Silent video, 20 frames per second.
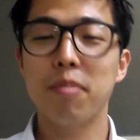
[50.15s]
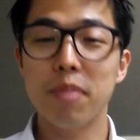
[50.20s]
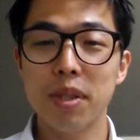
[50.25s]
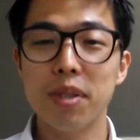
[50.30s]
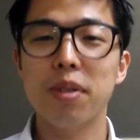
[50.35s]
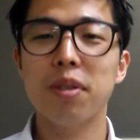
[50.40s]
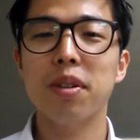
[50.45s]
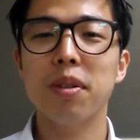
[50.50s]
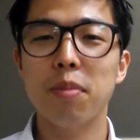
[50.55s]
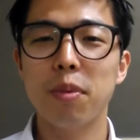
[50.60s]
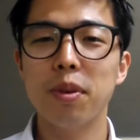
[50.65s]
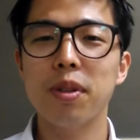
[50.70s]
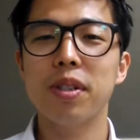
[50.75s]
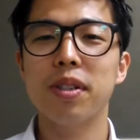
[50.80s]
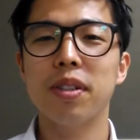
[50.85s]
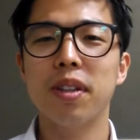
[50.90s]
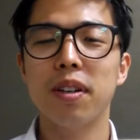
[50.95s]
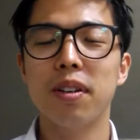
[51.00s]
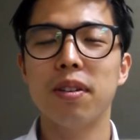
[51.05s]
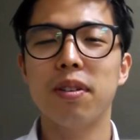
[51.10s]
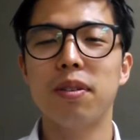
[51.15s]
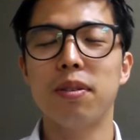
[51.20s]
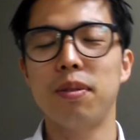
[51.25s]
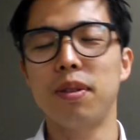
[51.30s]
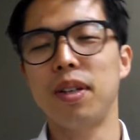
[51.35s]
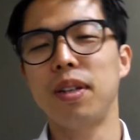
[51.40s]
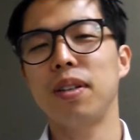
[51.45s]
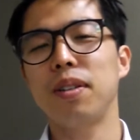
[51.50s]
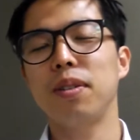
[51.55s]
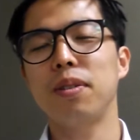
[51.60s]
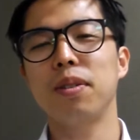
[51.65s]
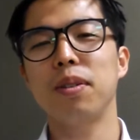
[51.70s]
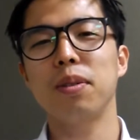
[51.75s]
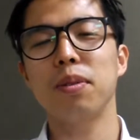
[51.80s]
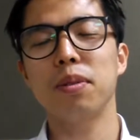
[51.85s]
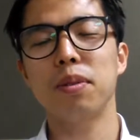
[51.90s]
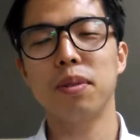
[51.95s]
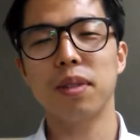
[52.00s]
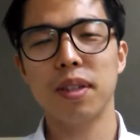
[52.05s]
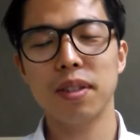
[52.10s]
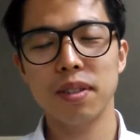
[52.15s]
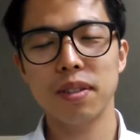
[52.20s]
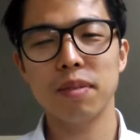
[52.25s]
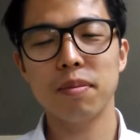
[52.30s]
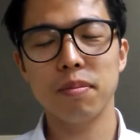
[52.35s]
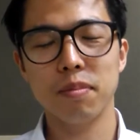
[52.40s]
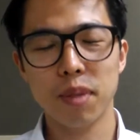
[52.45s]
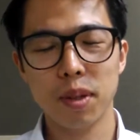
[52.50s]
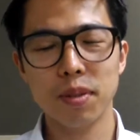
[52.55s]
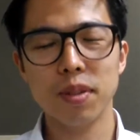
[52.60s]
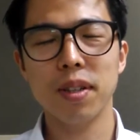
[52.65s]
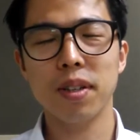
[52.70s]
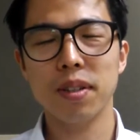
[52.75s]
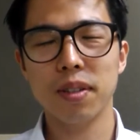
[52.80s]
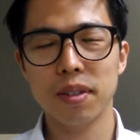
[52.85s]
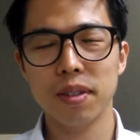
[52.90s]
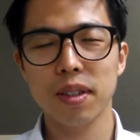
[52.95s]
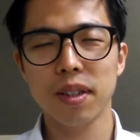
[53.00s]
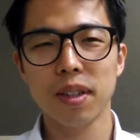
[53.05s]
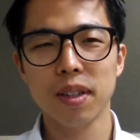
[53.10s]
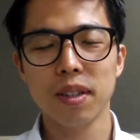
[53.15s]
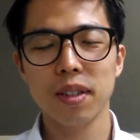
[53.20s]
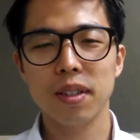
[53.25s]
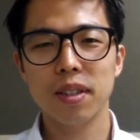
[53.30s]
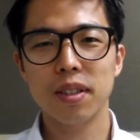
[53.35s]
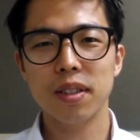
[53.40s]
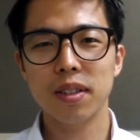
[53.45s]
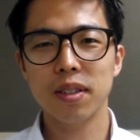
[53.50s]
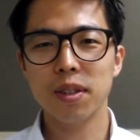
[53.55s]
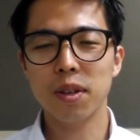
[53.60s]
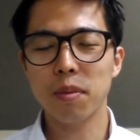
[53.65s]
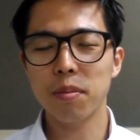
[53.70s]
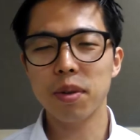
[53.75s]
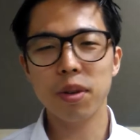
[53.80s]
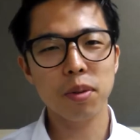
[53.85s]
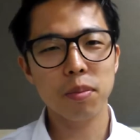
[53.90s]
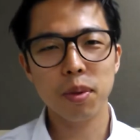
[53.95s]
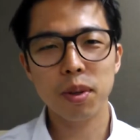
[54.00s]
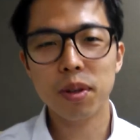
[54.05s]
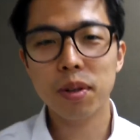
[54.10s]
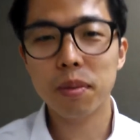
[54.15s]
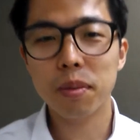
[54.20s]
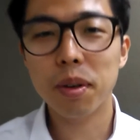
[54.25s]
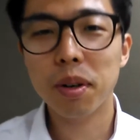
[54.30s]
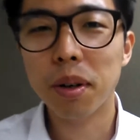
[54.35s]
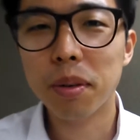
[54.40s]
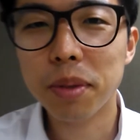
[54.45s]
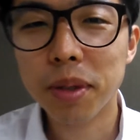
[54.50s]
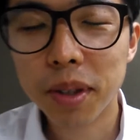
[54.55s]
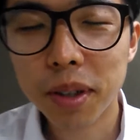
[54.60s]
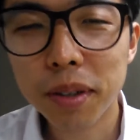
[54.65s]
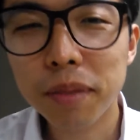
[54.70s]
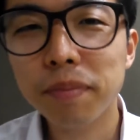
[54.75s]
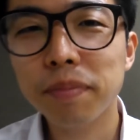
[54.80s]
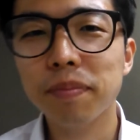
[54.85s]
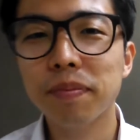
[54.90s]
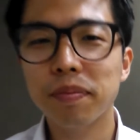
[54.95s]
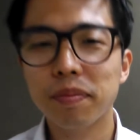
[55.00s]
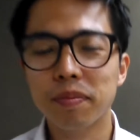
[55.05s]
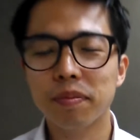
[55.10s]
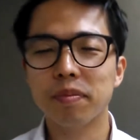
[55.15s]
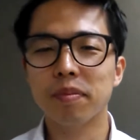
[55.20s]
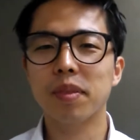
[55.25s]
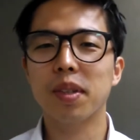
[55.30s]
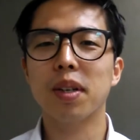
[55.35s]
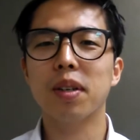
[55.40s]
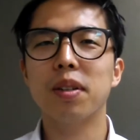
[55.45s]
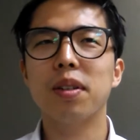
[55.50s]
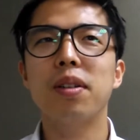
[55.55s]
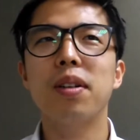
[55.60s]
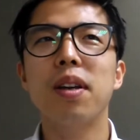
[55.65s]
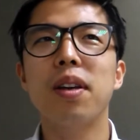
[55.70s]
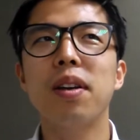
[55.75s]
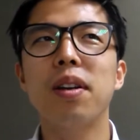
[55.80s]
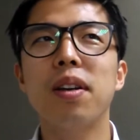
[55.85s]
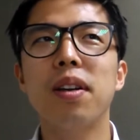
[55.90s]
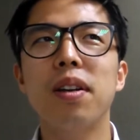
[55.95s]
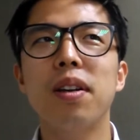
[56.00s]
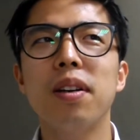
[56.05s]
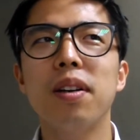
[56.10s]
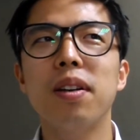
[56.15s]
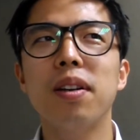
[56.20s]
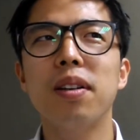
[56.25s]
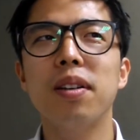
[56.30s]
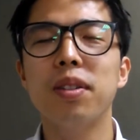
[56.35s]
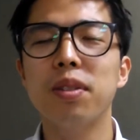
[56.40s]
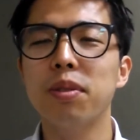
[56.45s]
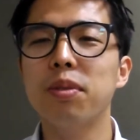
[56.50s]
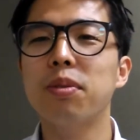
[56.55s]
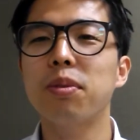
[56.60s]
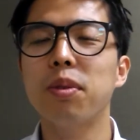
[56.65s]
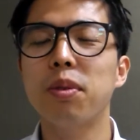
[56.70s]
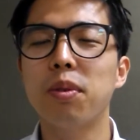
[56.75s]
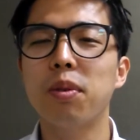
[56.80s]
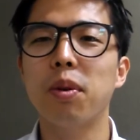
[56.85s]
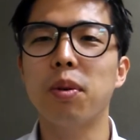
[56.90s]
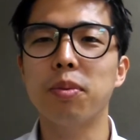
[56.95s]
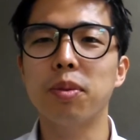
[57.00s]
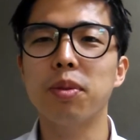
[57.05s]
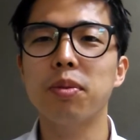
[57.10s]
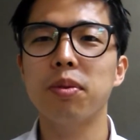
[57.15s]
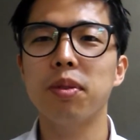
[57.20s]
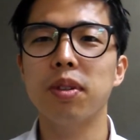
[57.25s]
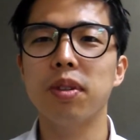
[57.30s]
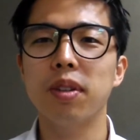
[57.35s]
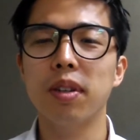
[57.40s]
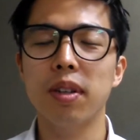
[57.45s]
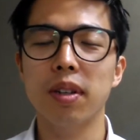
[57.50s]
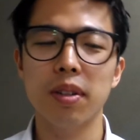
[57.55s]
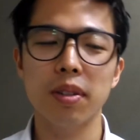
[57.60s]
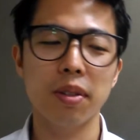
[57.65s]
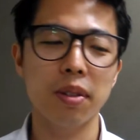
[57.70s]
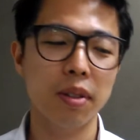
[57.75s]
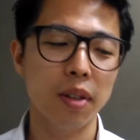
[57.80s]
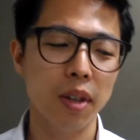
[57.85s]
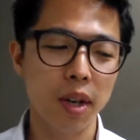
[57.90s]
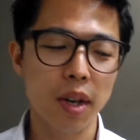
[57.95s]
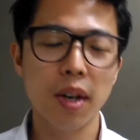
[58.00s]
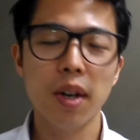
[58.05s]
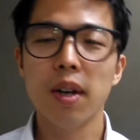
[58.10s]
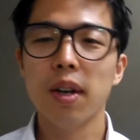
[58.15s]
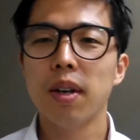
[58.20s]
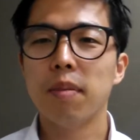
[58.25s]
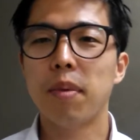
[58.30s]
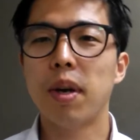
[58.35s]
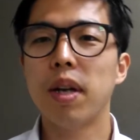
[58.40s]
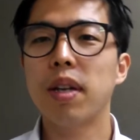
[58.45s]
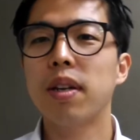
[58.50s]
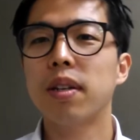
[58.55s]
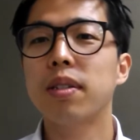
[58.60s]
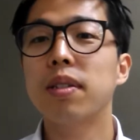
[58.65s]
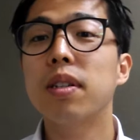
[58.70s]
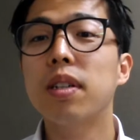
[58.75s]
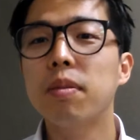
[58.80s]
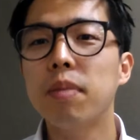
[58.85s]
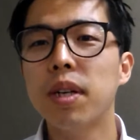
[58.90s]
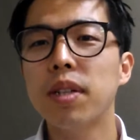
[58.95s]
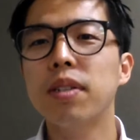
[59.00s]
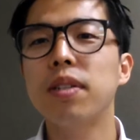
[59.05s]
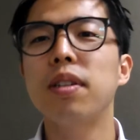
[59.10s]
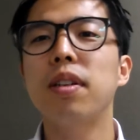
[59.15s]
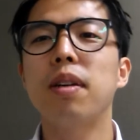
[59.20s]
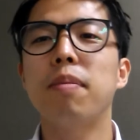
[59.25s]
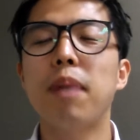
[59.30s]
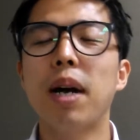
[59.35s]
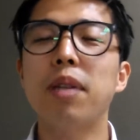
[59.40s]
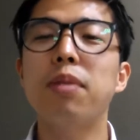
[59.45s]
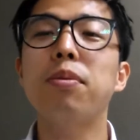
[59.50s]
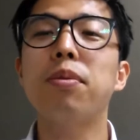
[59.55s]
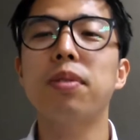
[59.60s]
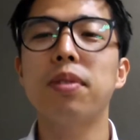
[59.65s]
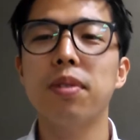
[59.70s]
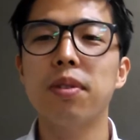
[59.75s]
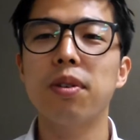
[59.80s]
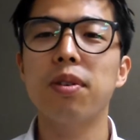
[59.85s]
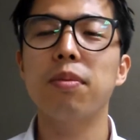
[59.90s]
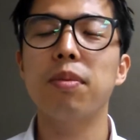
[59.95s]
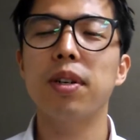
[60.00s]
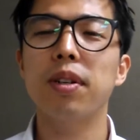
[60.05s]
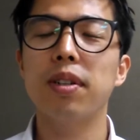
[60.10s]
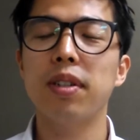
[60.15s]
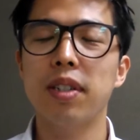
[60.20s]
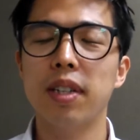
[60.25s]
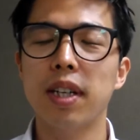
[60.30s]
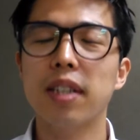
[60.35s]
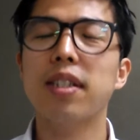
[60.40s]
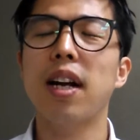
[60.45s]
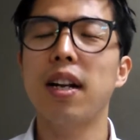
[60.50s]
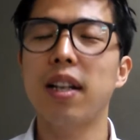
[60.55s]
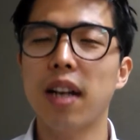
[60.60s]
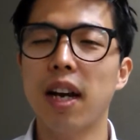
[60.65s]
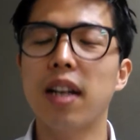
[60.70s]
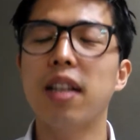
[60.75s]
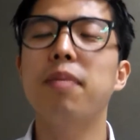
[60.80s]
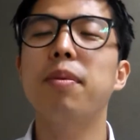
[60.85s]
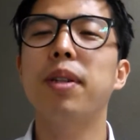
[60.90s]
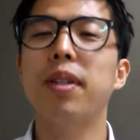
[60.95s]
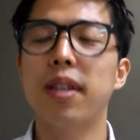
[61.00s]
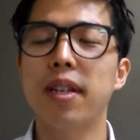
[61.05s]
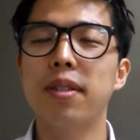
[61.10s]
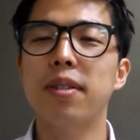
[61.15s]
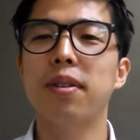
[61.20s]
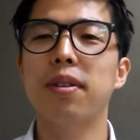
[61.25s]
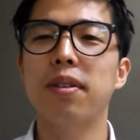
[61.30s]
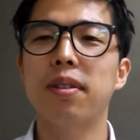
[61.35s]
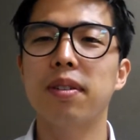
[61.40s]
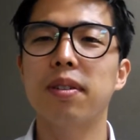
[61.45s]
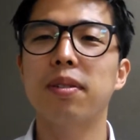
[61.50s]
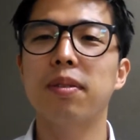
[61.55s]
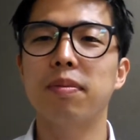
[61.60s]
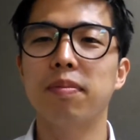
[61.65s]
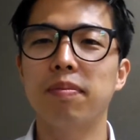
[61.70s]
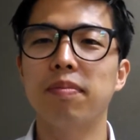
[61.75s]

비전이 보이시나요? 와, 이거 해도 난 평생 큰 염려 뭐 이런 거 별로 없어요? 그게 있을 수도 있고 없을 수도 있는데, 그래서 만약 지금 하시는 일 만족스러우면은 그냥 잘 다니면 되죠.